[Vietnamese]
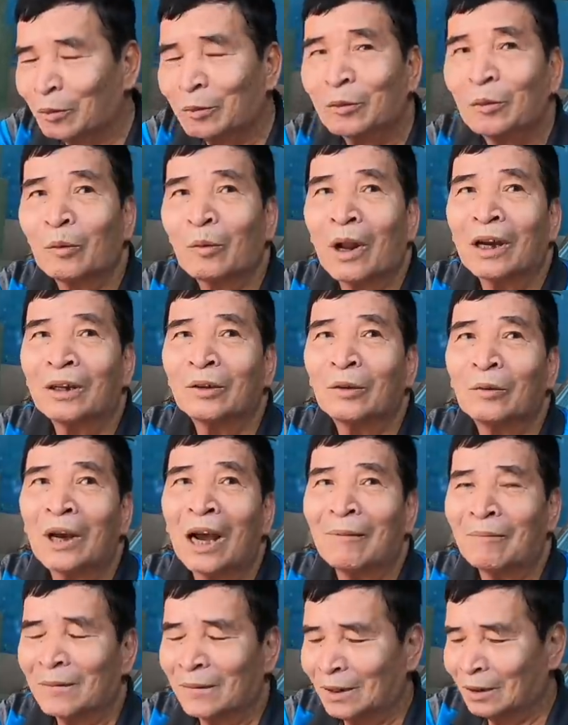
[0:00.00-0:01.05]
tôi, tôi lại tôi
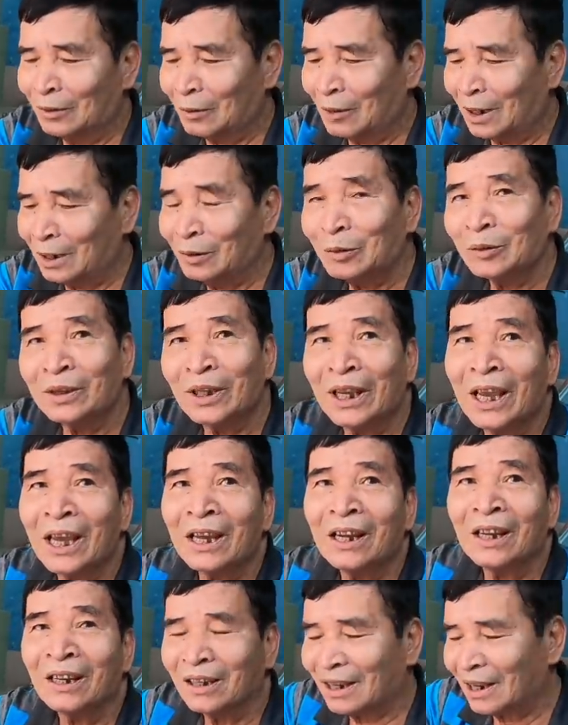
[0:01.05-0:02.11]
cầm về tôi ấy tôi
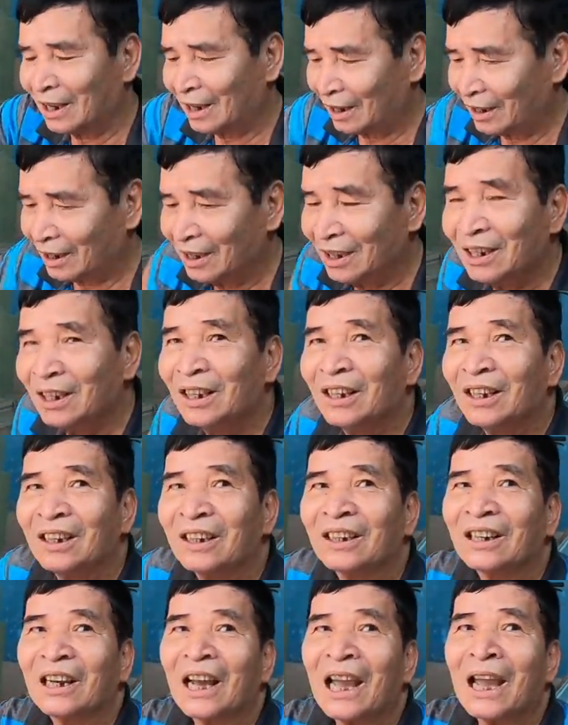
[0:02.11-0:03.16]
xé
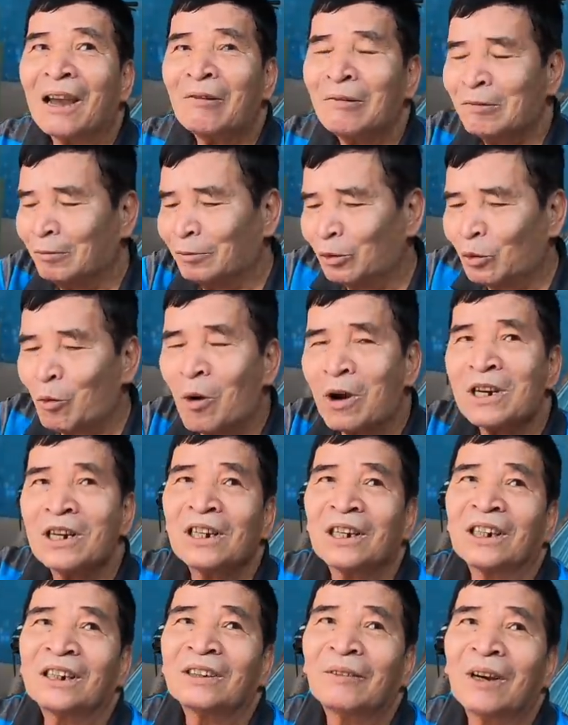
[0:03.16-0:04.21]
cái áo tôi quấn
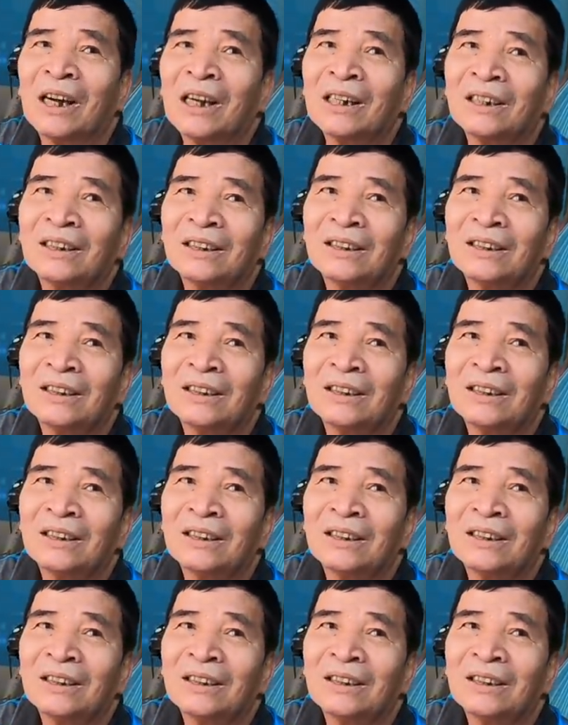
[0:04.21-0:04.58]
lại bà